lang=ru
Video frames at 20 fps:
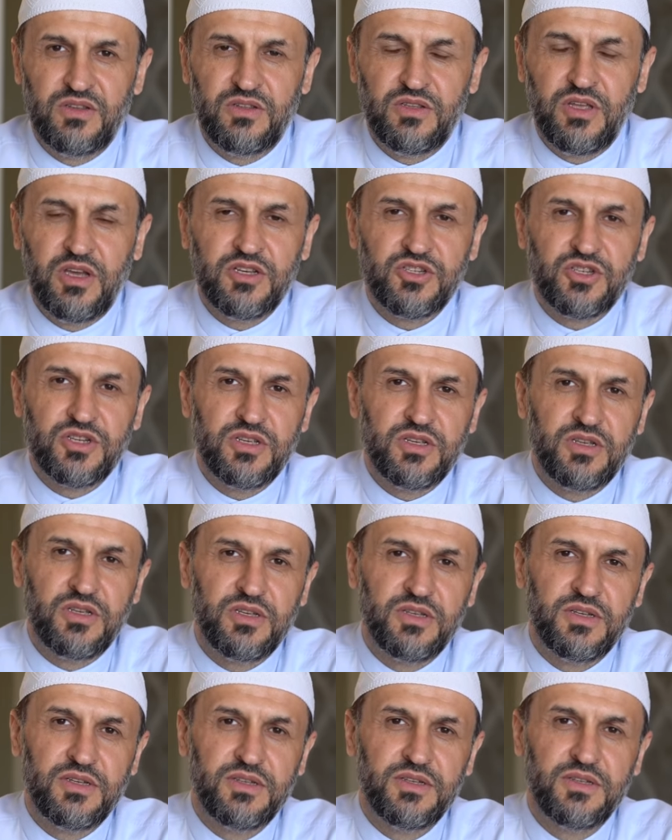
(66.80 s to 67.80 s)
Также
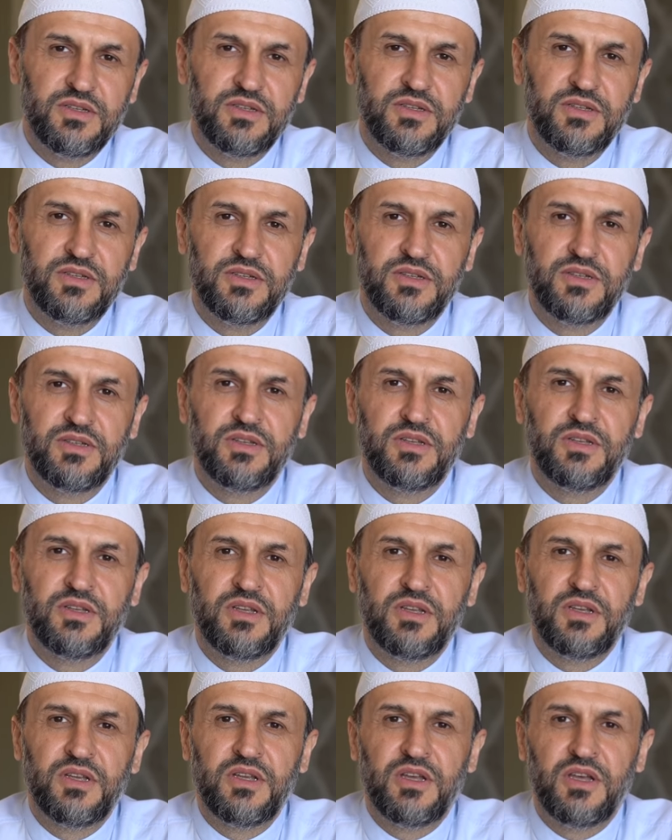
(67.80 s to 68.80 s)

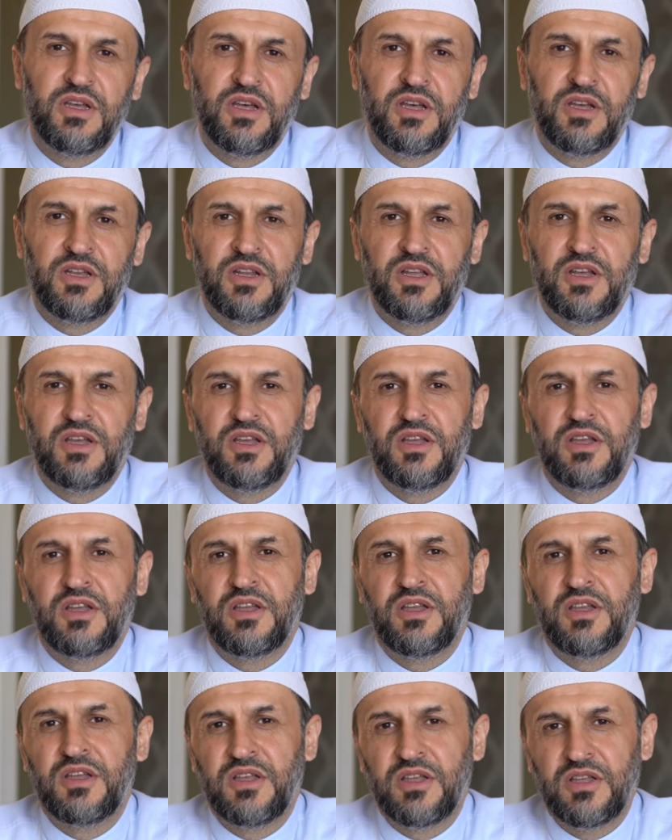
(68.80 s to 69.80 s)

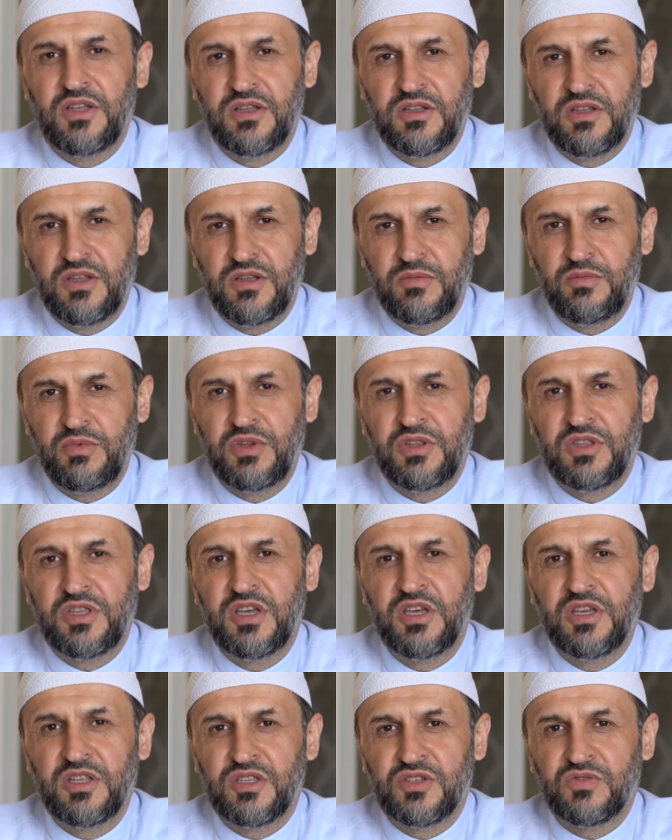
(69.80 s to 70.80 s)
она
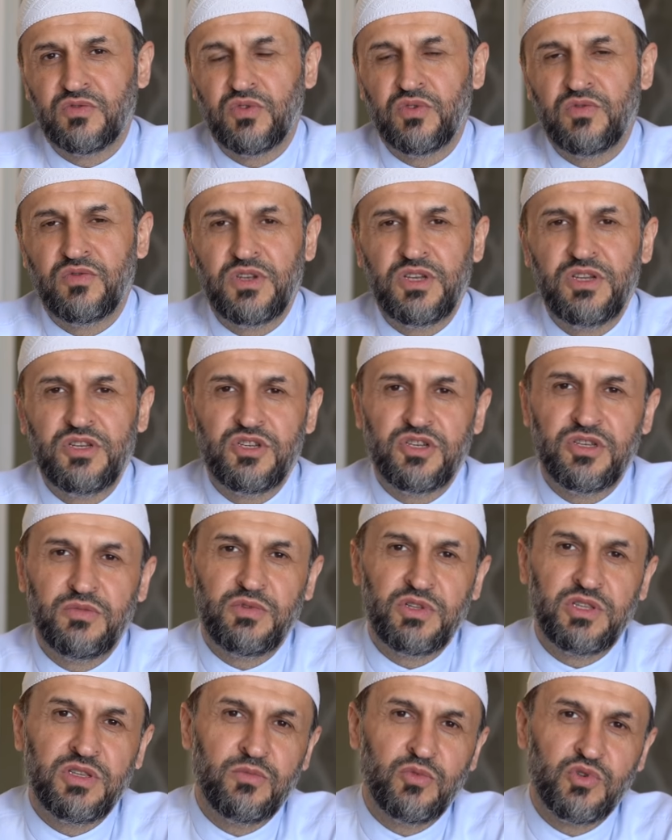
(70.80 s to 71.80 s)
обретает свое величие,
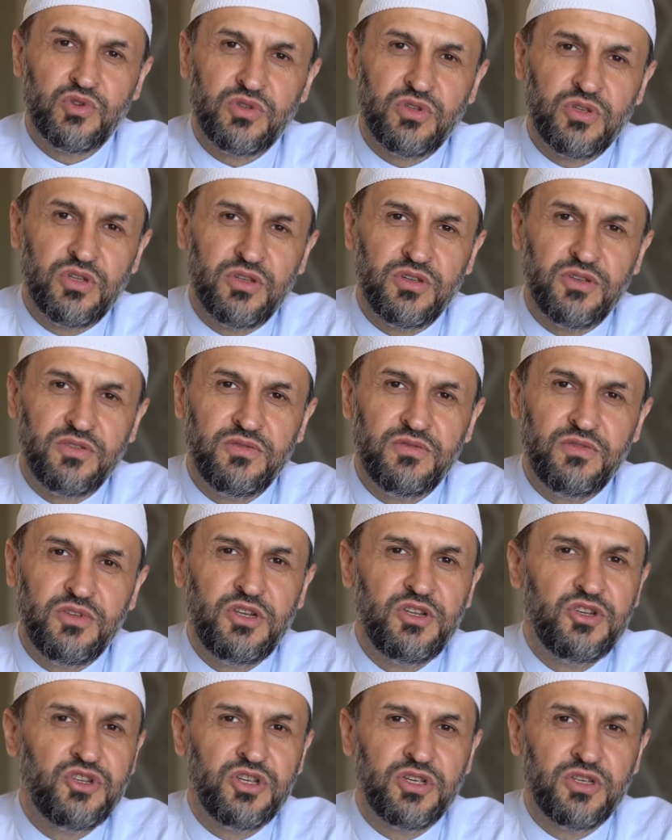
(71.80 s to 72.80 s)
потому что
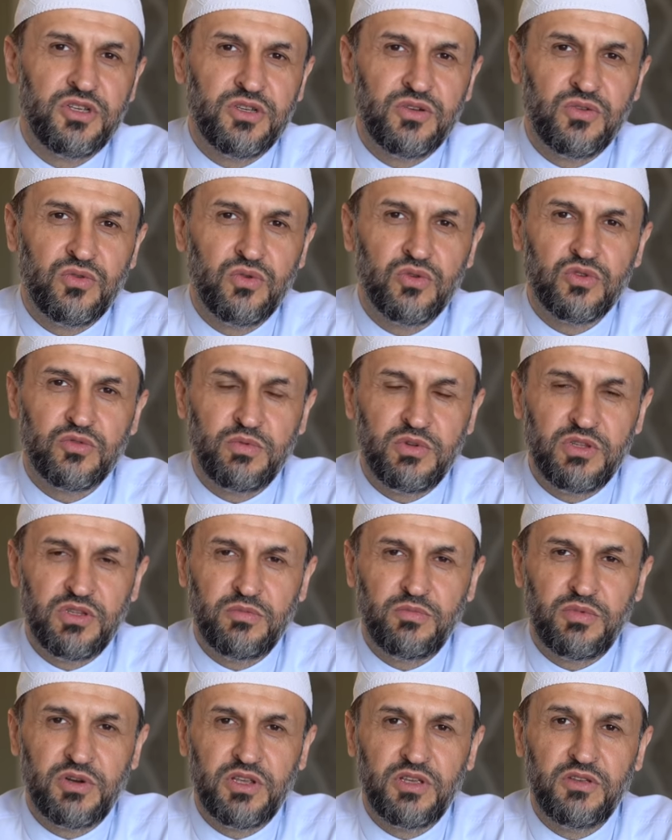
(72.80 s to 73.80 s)
величие
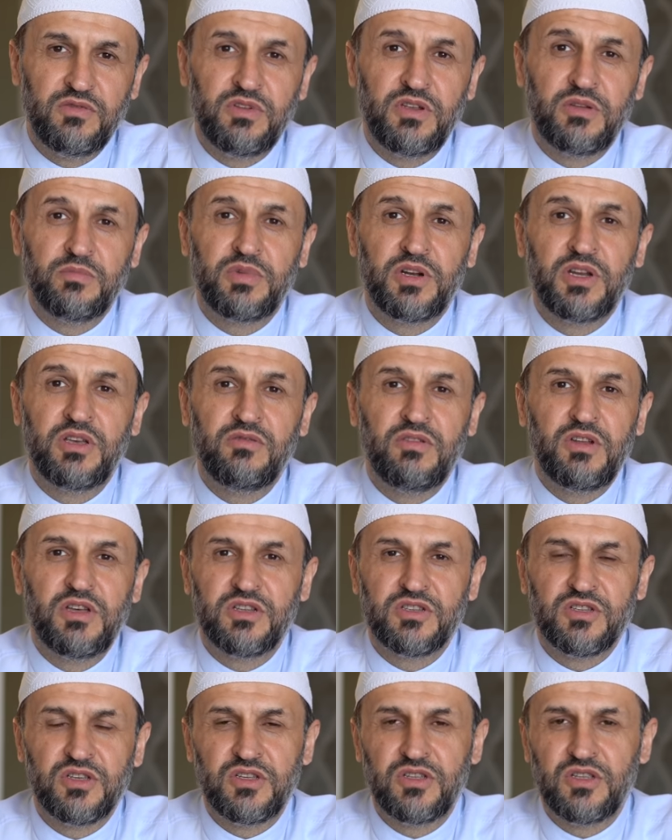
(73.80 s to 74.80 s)
Господа
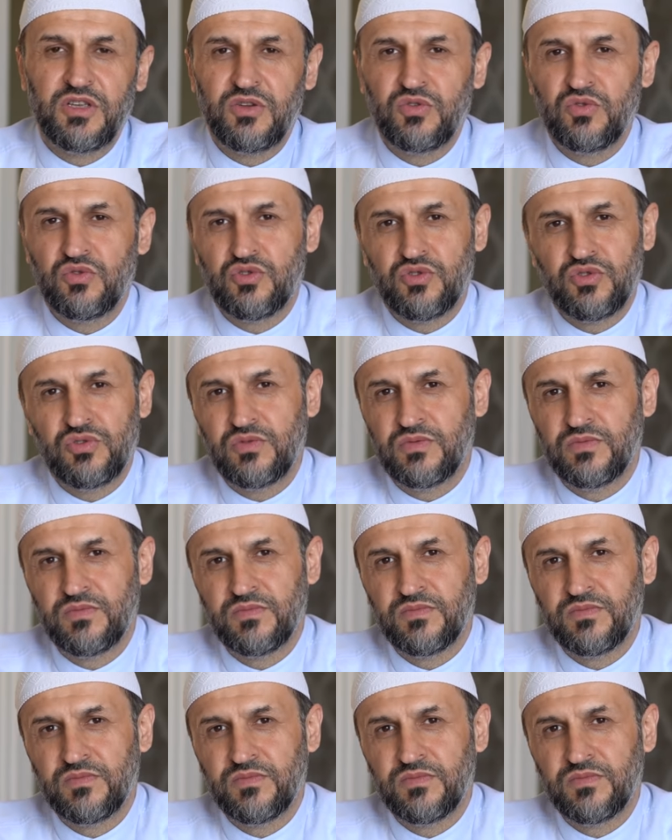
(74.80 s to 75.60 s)
проявляется этой ночью.